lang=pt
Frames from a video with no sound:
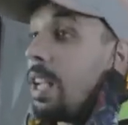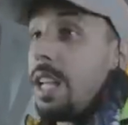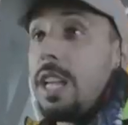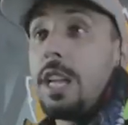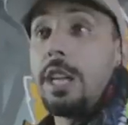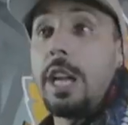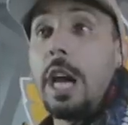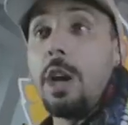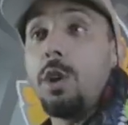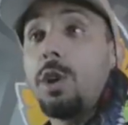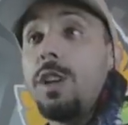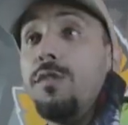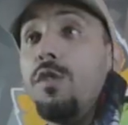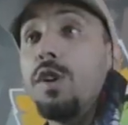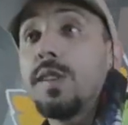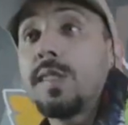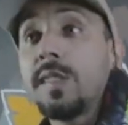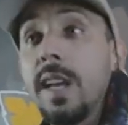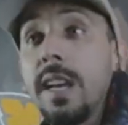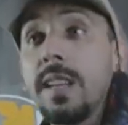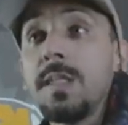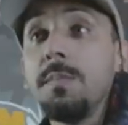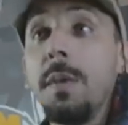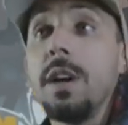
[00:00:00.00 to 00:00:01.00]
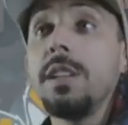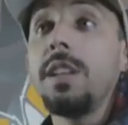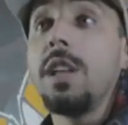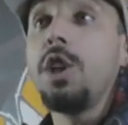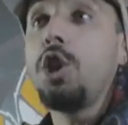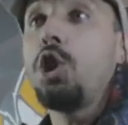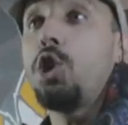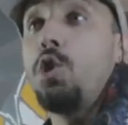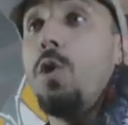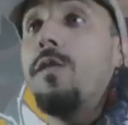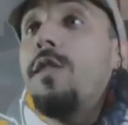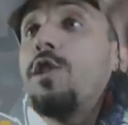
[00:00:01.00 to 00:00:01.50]
E quero que vocês
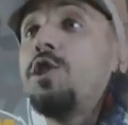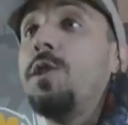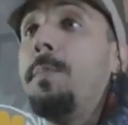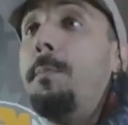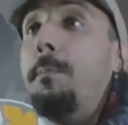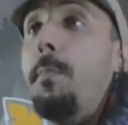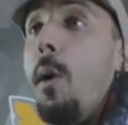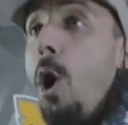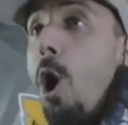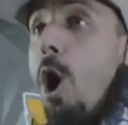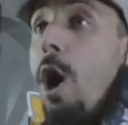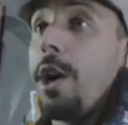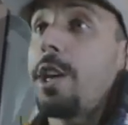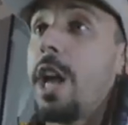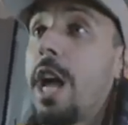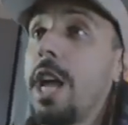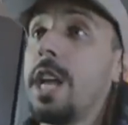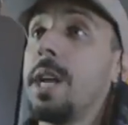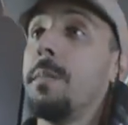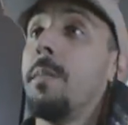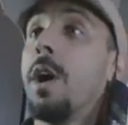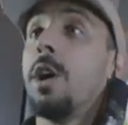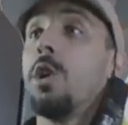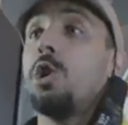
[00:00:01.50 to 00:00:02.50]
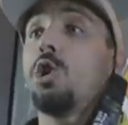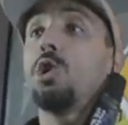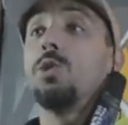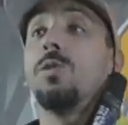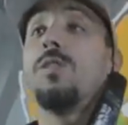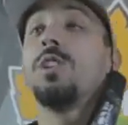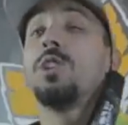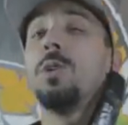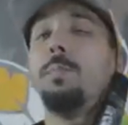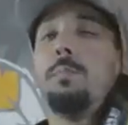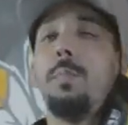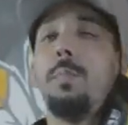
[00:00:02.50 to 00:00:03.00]
mandem chuva de POG aí, mano. Chuva de